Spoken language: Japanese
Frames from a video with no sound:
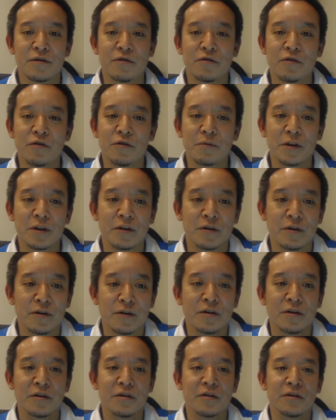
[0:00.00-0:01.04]
大物
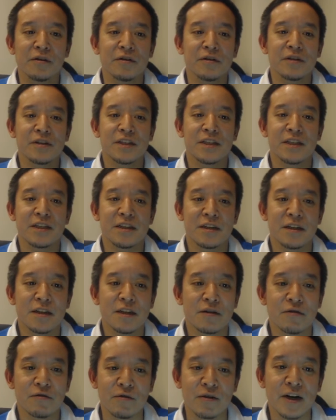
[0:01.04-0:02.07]
の
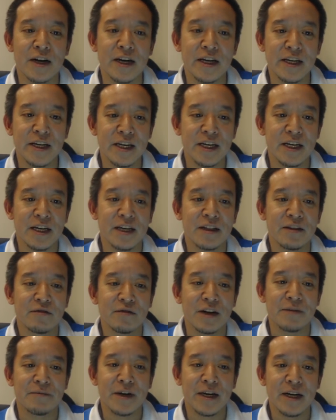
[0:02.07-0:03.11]
国会議員
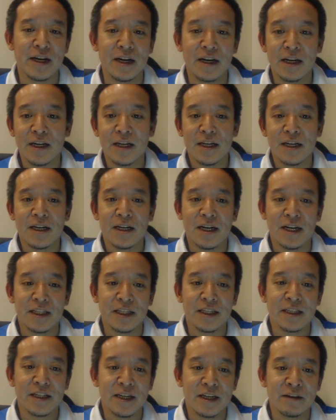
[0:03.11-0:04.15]
の名前が
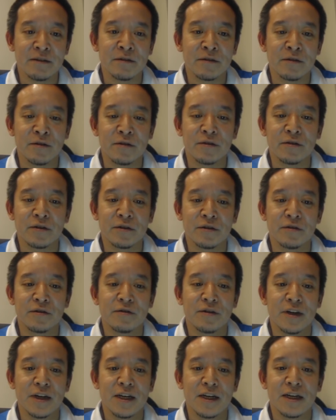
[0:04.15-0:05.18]
出ているという
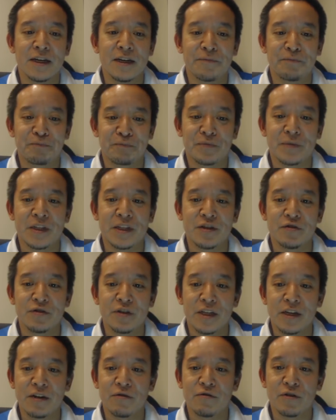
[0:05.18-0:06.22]
のは非常
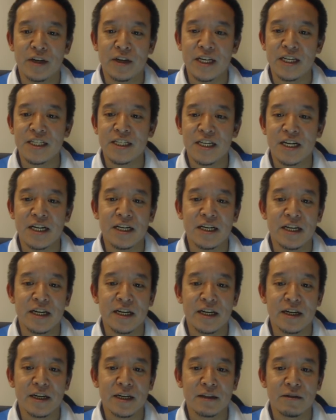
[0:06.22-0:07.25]
に大きいんじゃない
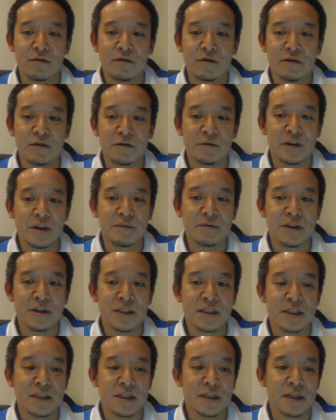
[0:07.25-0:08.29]
かなと思いま
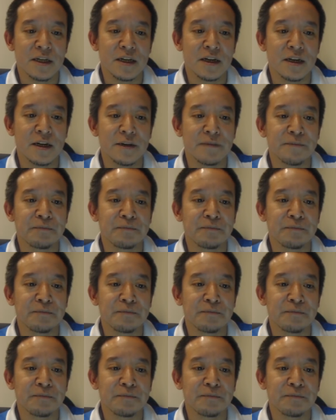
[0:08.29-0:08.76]
す。はい